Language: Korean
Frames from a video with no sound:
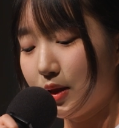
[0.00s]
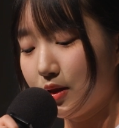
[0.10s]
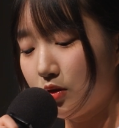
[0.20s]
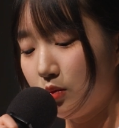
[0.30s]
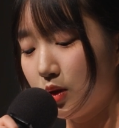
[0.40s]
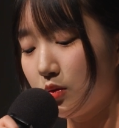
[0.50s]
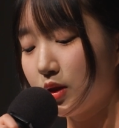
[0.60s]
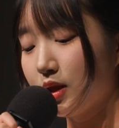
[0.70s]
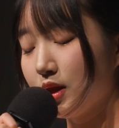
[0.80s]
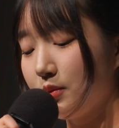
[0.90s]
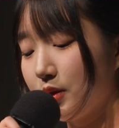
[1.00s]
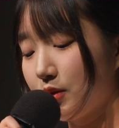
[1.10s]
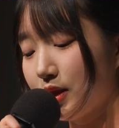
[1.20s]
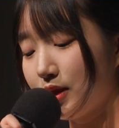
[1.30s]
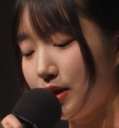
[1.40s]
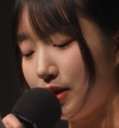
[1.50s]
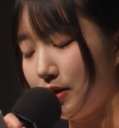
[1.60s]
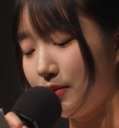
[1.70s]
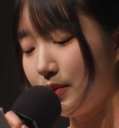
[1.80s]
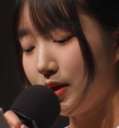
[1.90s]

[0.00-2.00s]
만한 꿈을 꼭 찾았으면 좋겠어요.